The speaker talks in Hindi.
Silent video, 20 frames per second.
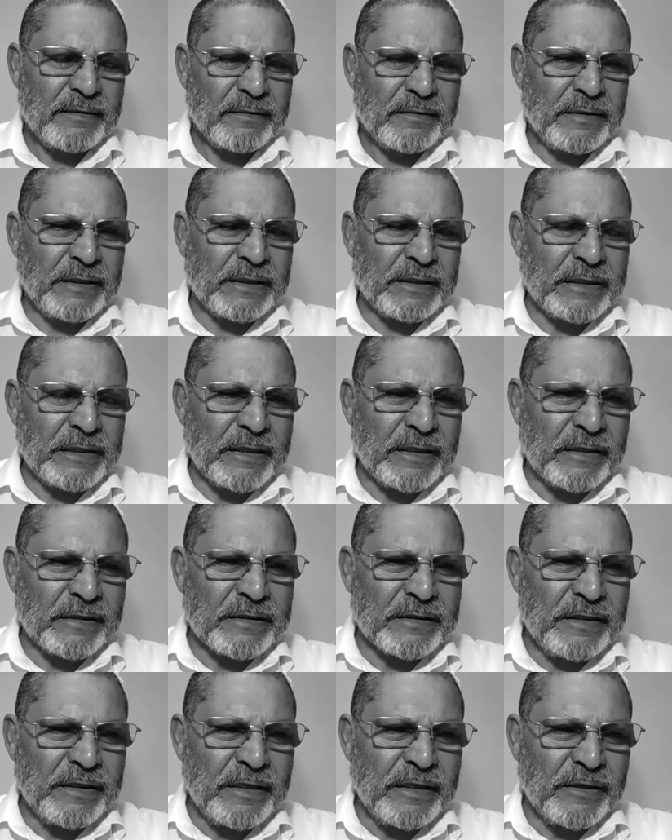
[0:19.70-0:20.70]
जिससे
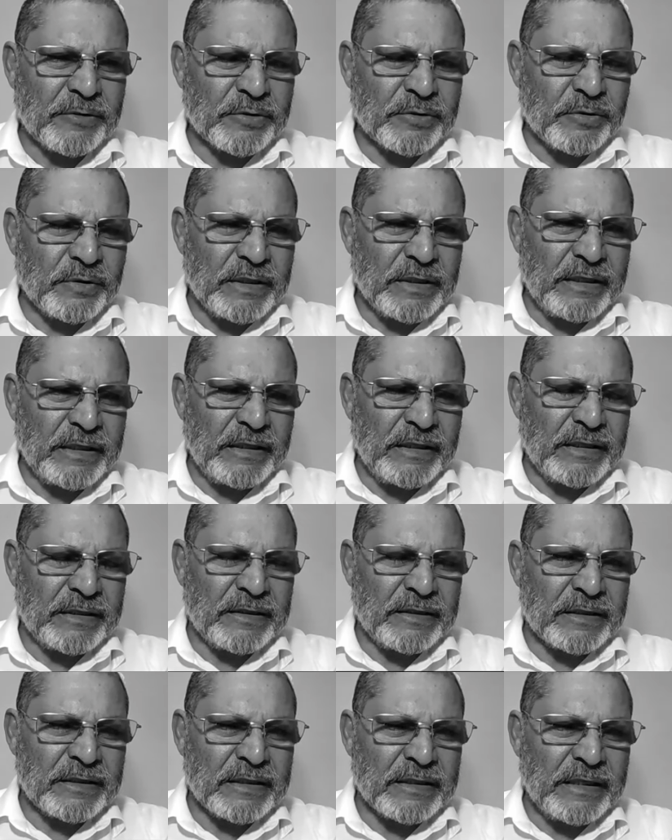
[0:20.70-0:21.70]
कर्ज लिया उसको दे दिया
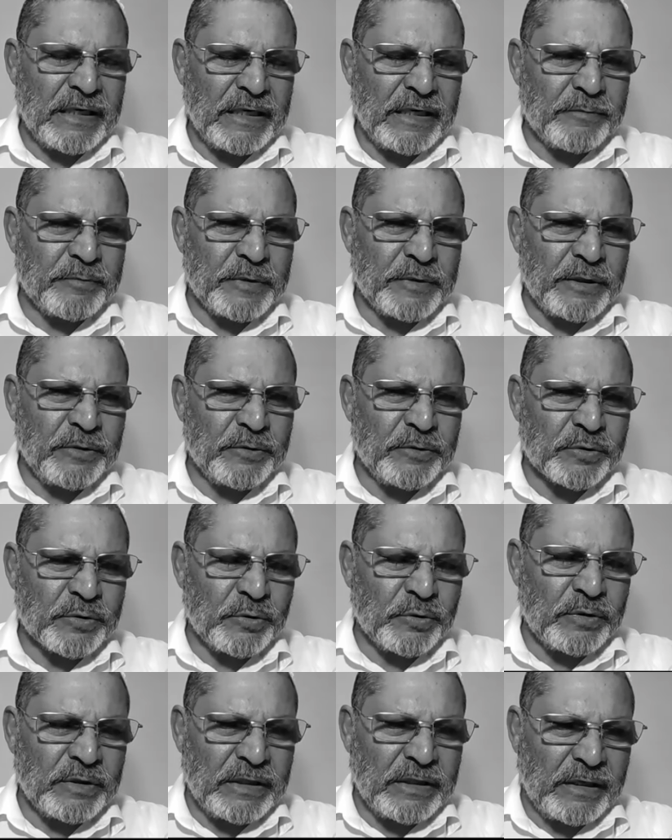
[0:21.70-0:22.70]
जिसने हेल्प की
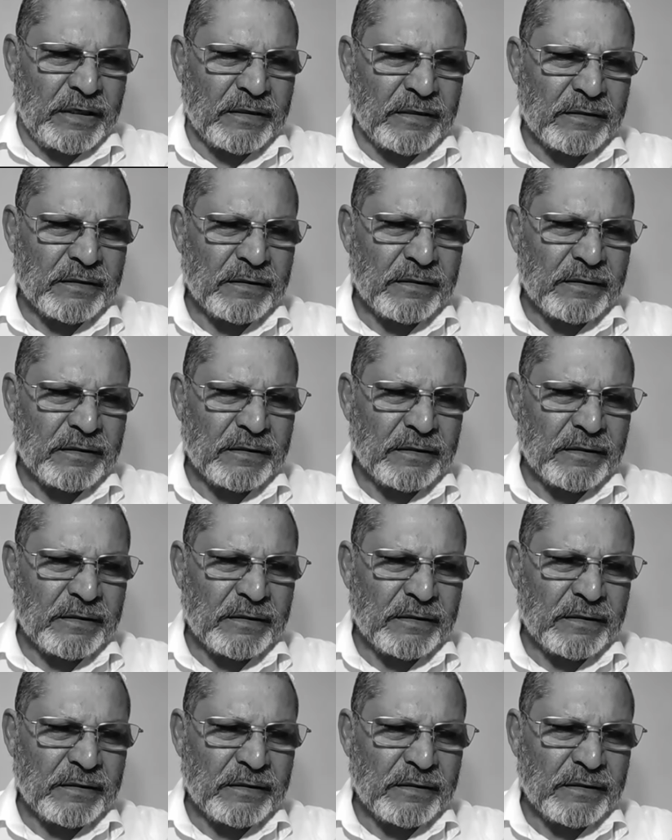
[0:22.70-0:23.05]
उसको दिया